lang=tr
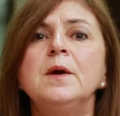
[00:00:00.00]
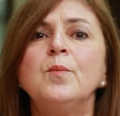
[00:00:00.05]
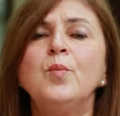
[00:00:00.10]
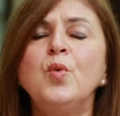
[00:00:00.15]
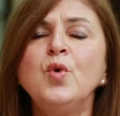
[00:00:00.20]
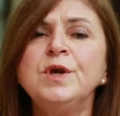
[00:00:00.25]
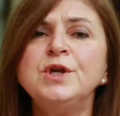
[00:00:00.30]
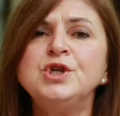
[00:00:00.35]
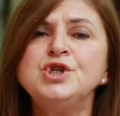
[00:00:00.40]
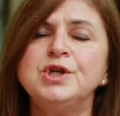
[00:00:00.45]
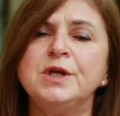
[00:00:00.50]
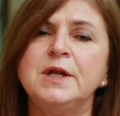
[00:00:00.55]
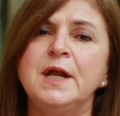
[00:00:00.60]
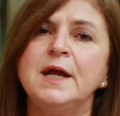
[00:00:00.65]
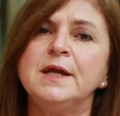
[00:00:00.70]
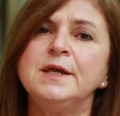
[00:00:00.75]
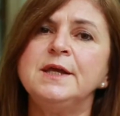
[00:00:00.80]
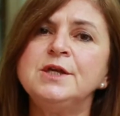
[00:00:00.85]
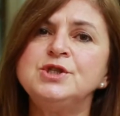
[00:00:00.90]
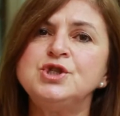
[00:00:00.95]
Bu
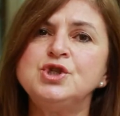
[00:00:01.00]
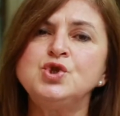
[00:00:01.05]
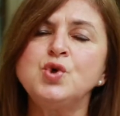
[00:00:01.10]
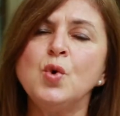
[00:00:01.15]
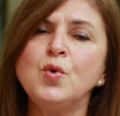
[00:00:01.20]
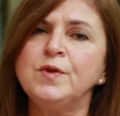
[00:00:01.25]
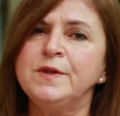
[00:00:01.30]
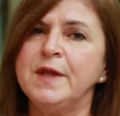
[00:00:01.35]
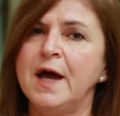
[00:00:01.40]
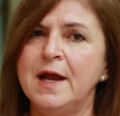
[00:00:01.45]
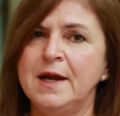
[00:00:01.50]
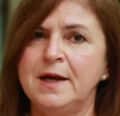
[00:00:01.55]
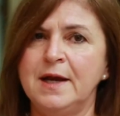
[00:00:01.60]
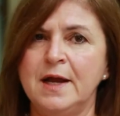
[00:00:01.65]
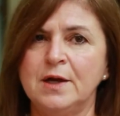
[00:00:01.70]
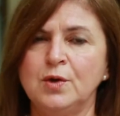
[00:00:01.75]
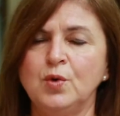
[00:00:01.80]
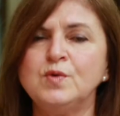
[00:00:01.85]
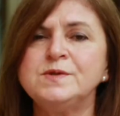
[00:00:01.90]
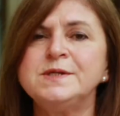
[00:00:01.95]
kişiler gece çok
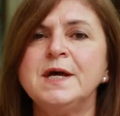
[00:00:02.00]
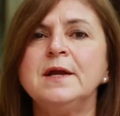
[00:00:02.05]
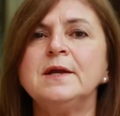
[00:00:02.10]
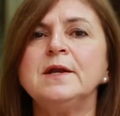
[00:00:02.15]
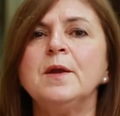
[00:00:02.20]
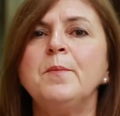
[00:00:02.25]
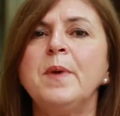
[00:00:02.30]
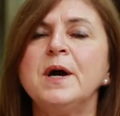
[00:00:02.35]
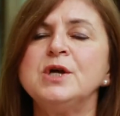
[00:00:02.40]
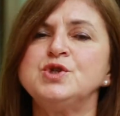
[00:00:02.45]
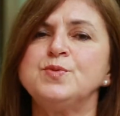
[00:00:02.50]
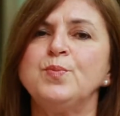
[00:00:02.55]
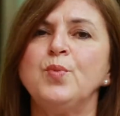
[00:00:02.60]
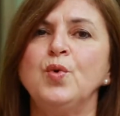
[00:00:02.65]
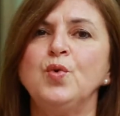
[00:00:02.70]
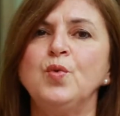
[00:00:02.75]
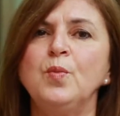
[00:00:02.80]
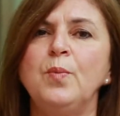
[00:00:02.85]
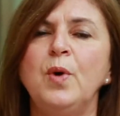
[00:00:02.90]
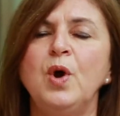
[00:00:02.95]
terler. Özellikle baş
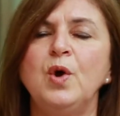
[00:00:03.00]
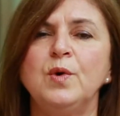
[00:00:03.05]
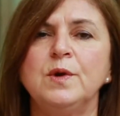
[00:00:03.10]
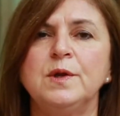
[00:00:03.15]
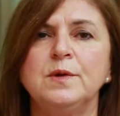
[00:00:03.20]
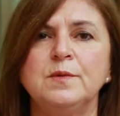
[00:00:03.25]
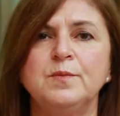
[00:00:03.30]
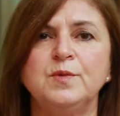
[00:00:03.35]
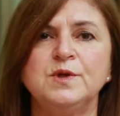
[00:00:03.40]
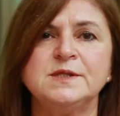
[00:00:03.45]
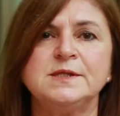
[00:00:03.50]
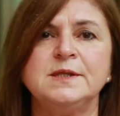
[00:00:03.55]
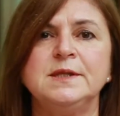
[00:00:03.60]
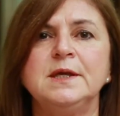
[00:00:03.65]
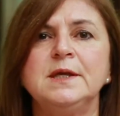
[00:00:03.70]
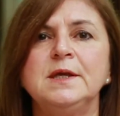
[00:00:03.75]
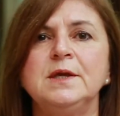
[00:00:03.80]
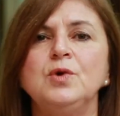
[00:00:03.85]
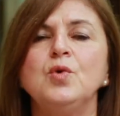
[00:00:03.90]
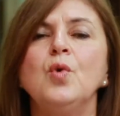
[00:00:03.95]
boyun
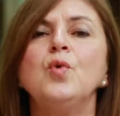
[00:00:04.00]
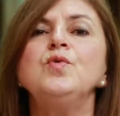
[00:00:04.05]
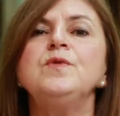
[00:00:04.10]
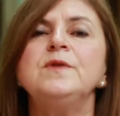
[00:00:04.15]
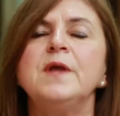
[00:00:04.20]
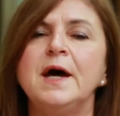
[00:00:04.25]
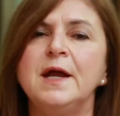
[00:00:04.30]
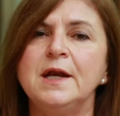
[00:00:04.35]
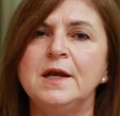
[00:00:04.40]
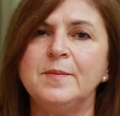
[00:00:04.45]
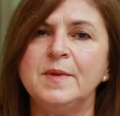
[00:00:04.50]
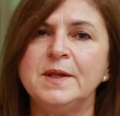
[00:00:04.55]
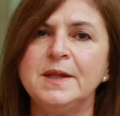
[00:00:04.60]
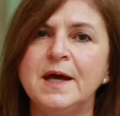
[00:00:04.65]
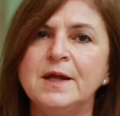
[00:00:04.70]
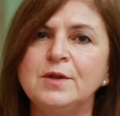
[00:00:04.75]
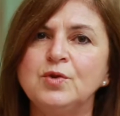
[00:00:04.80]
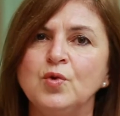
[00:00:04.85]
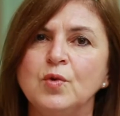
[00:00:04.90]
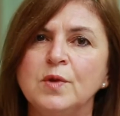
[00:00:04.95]
bölgesindeki yoğun
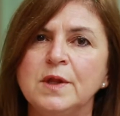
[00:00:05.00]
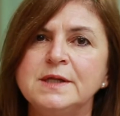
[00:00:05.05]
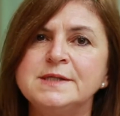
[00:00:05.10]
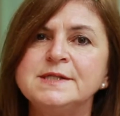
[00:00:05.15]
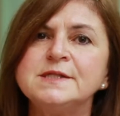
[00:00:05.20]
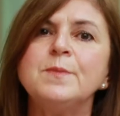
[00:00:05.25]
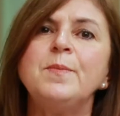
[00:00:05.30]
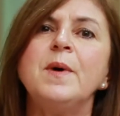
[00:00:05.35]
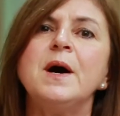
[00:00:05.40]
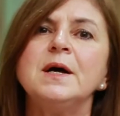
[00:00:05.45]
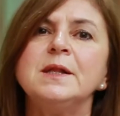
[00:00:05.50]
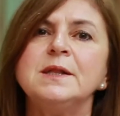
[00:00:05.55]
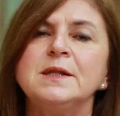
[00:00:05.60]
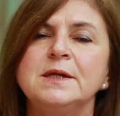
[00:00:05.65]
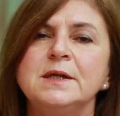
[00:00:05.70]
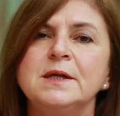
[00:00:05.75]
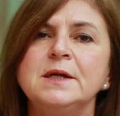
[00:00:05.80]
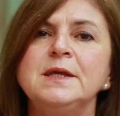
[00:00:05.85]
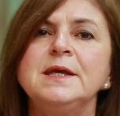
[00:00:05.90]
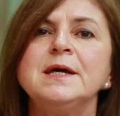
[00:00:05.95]
terlemeden dolayı
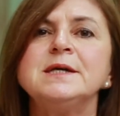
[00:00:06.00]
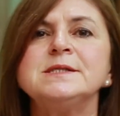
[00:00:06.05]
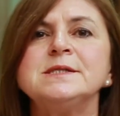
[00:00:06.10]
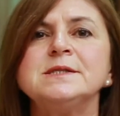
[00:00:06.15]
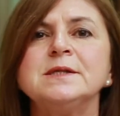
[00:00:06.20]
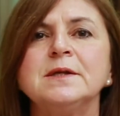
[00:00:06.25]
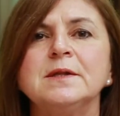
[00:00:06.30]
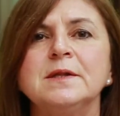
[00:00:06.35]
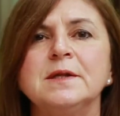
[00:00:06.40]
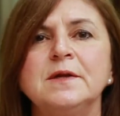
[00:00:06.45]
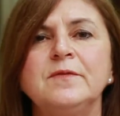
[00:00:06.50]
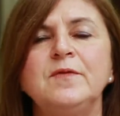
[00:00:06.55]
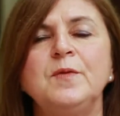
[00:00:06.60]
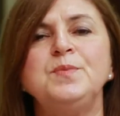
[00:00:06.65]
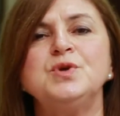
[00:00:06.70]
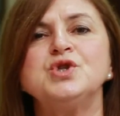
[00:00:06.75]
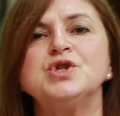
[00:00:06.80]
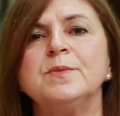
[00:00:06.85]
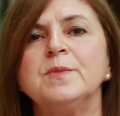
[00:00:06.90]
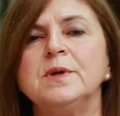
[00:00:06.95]
sabahları yastıkları
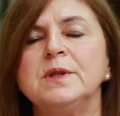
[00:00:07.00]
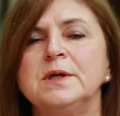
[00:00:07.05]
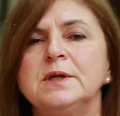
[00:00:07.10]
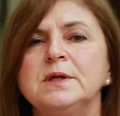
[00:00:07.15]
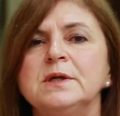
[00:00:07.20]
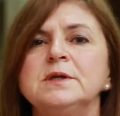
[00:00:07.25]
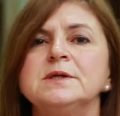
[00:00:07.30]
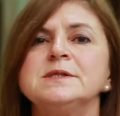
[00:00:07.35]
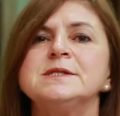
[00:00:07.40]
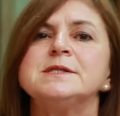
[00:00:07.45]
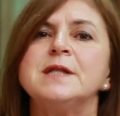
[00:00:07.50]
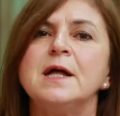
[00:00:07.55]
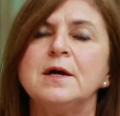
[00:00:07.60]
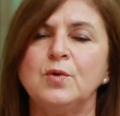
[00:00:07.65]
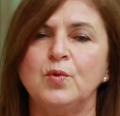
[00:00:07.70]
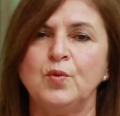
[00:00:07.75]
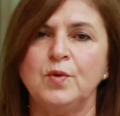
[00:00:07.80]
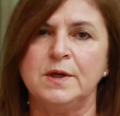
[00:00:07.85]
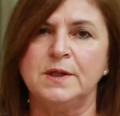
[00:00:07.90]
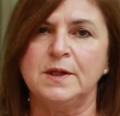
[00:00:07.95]
ve pijamaları
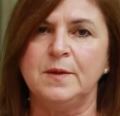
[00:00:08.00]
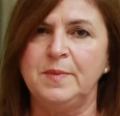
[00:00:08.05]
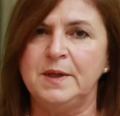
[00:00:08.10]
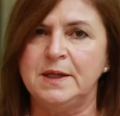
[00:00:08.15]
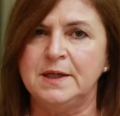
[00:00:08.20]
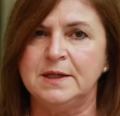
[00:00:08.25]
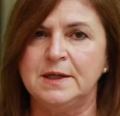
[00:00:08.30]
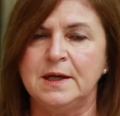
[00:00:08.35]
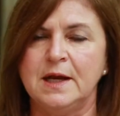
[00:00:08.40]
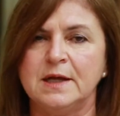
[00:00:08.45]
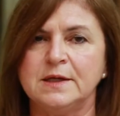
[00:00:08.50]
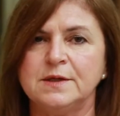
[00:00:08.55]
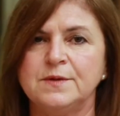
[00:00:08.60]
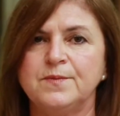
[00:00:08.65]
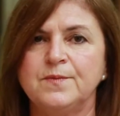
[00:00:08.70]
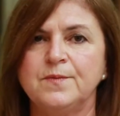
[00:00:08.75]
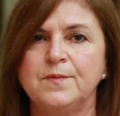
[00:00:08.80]
ıslak uyanabilirler.